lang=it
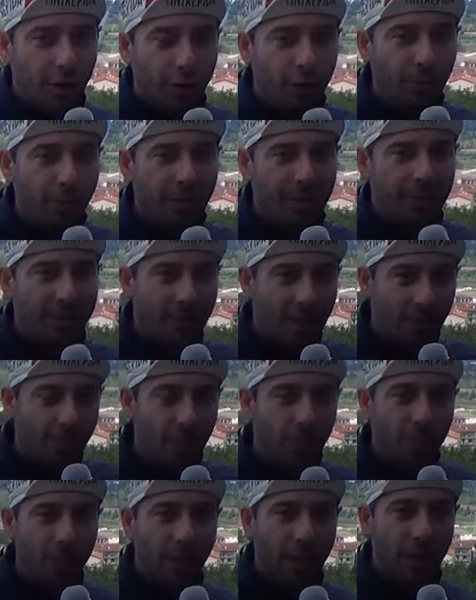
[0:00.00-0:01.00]
dopo essere
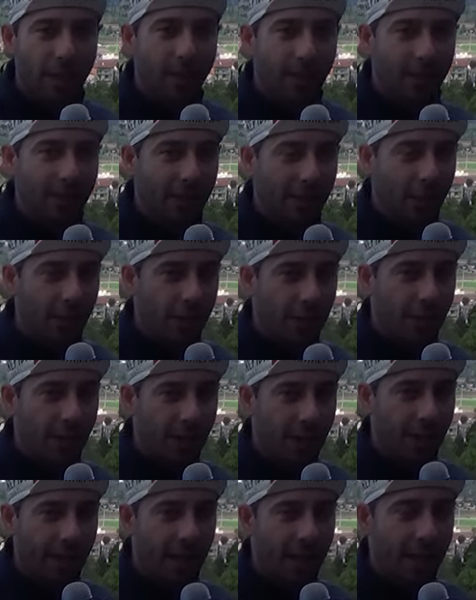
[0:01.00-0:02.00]
appunto arrivati da
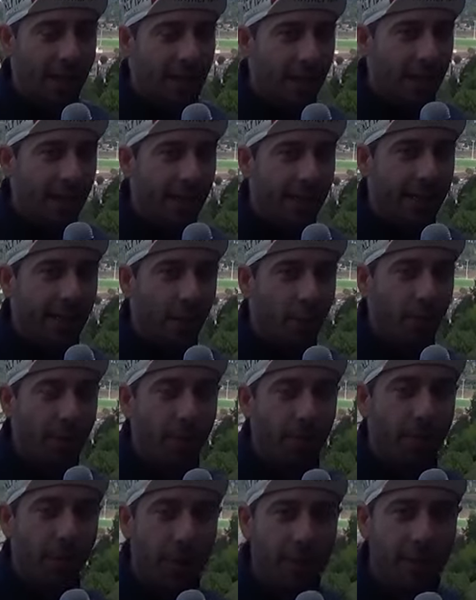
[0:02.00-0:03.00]
Citerna e da
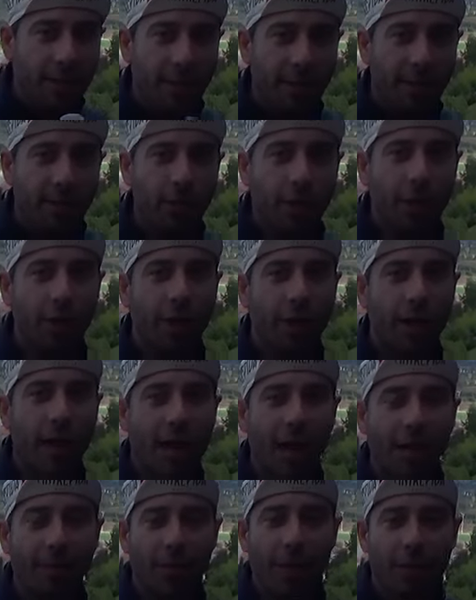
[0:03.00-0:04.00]
qui poi si
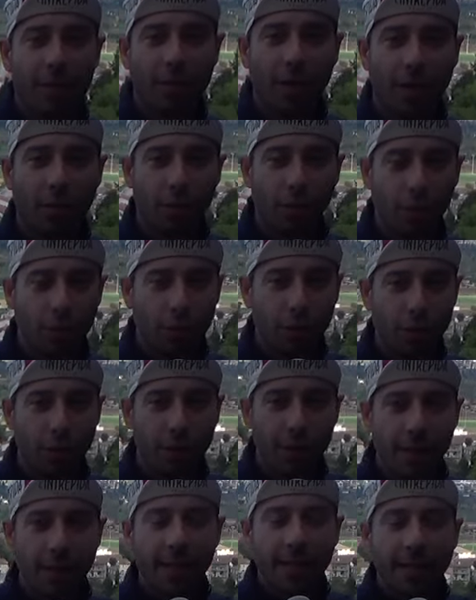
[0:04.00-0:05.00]
volgerà verso la
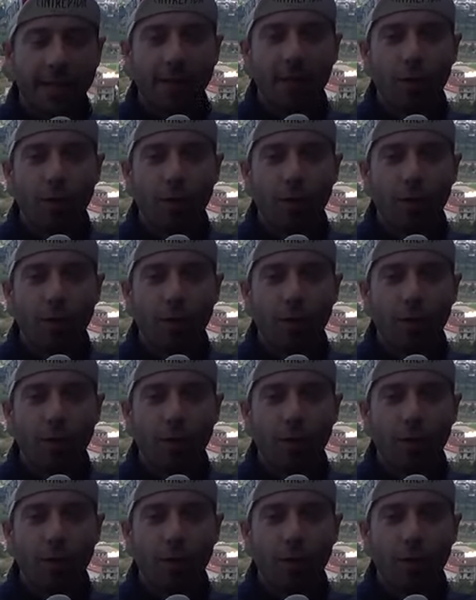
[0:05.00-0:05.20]
conclusione che